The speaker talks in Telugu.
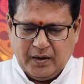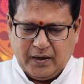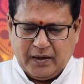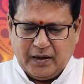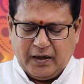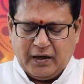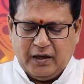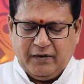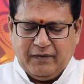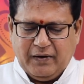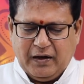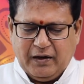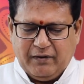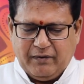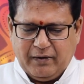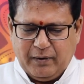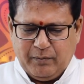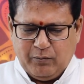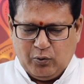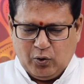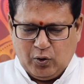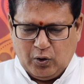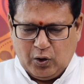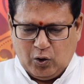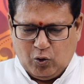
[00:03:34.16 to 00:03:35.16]
ఇక రెండు వేల ఇరవై
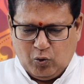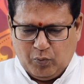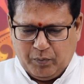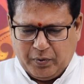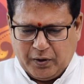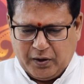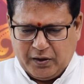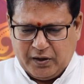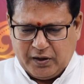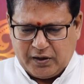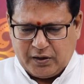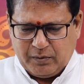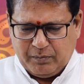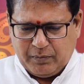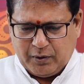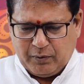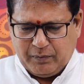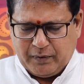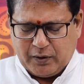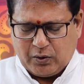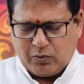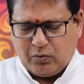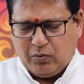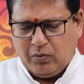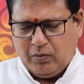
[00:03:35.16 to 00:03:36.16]
మూడు నవంబర్ డిసెంబర్
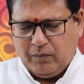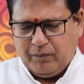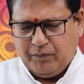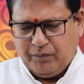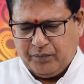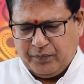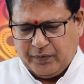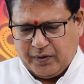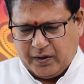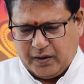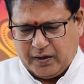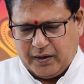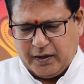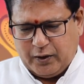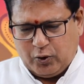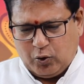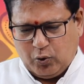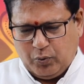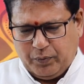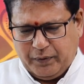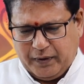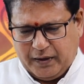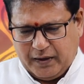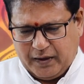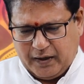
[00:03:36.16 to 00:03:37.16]
వరకు కేతు
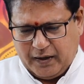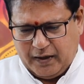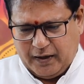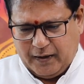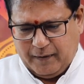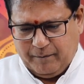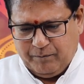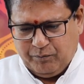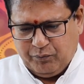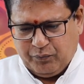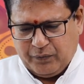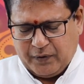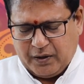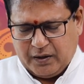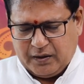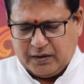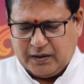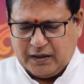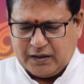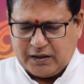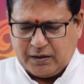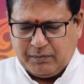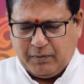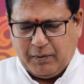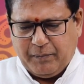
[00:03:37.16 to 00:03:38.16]
వీరికి
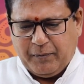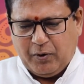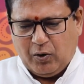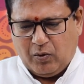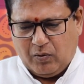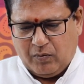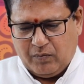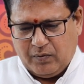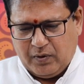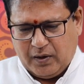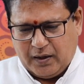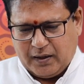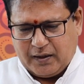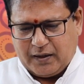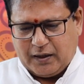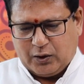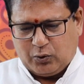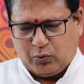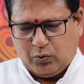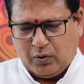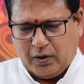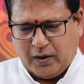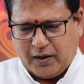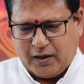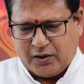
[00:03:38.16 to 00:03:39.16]
దశమంలో అనగా
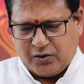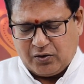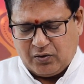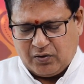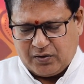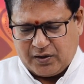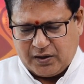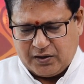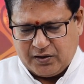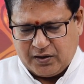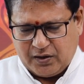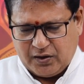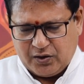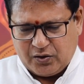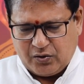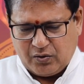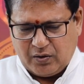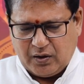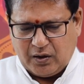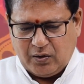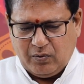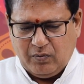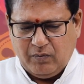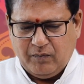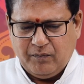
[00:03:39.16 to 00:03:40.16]
తులారాశిలో
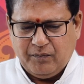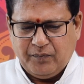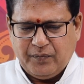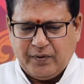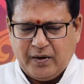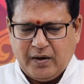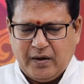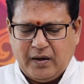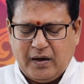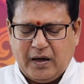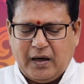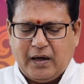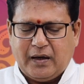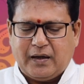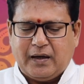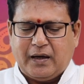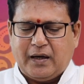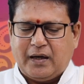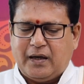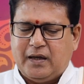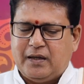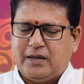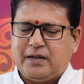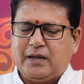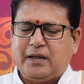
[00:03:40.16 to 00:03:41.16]
సంచరిస్తున్నాడు ఆ
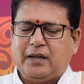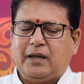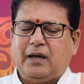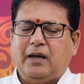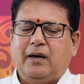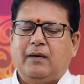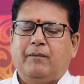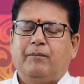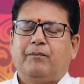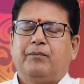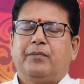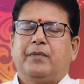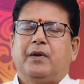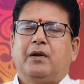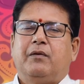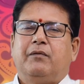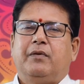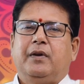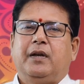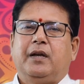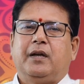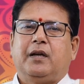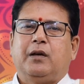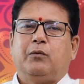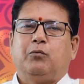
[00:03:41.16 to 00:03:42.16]
కారణం చేత
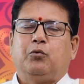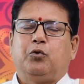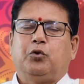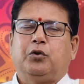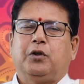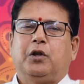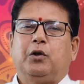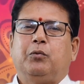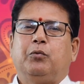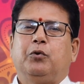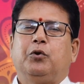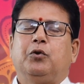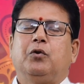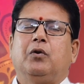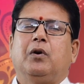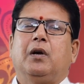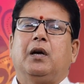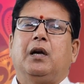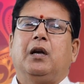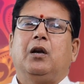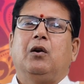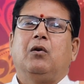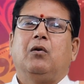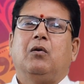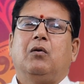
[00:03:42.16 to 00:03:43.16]
వీరికి వృత్తి
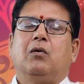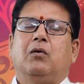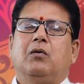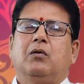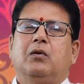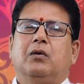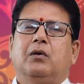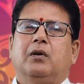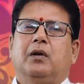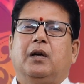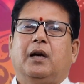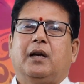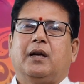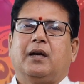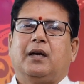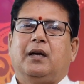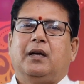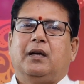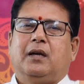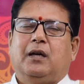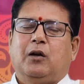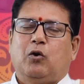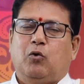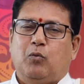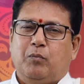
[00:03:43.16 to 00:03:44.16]
ఉద్యోగాల్లో అనగా
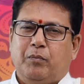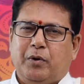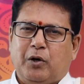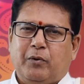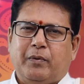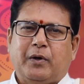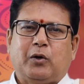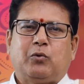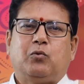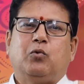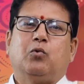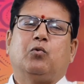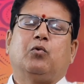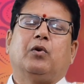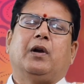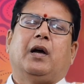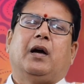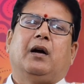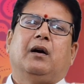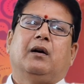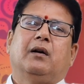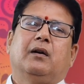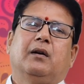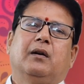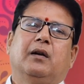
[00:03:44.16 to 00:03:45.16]
నవంబర్ వరకు కూడా
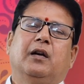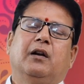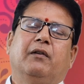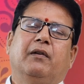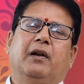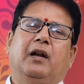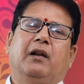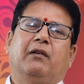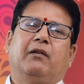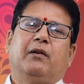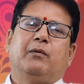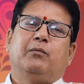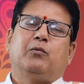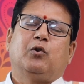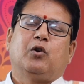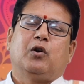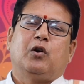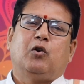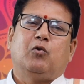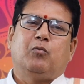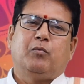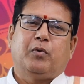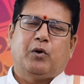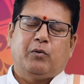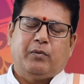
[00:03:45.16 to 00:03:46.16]
రెండు వేల ఇరవై మూడు
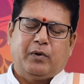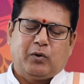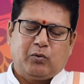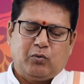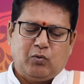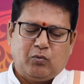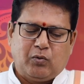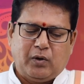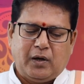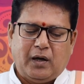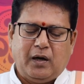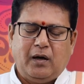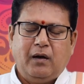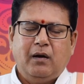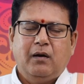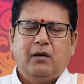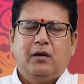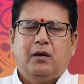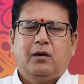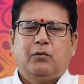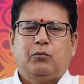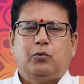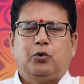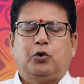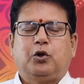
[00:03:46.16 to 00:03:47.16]
నవంబర్ వరకు కూడా
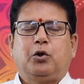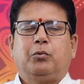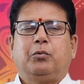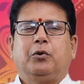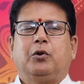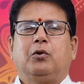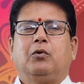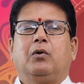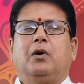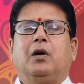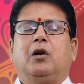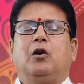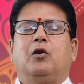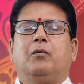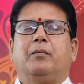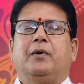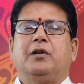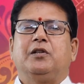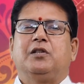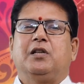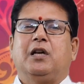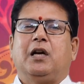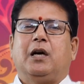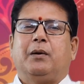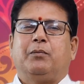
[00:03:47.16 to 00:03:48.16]
వృత్తి ఉద్యోగాల్లో
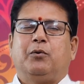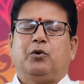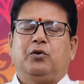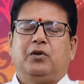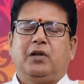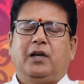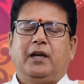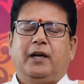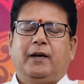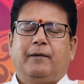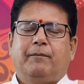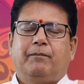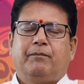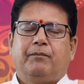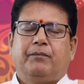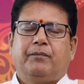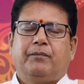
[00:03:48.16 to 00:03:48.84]
మంచి అభివృద్ధిని